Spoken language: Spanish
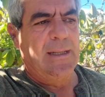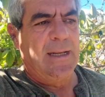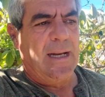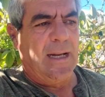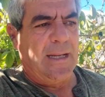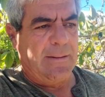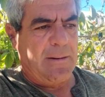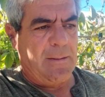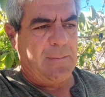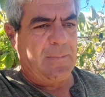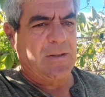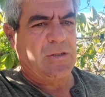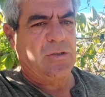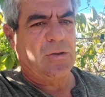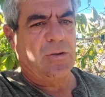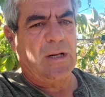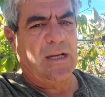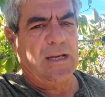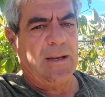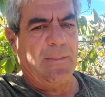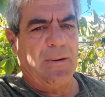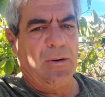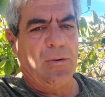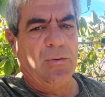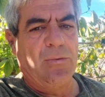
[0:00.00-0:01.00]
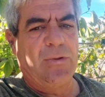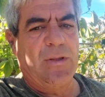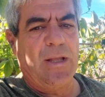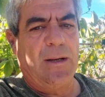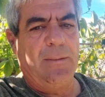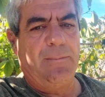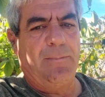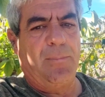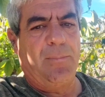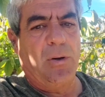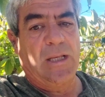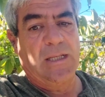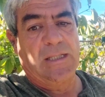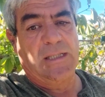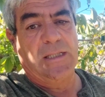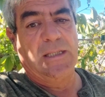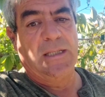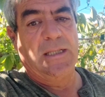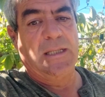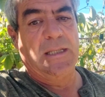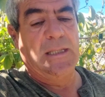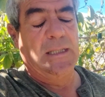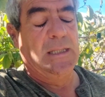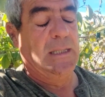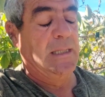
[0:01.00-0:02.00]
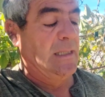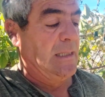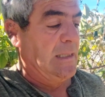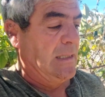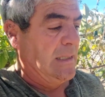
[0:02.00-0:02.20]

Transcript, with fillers: haya más personas que preguntan, porque si,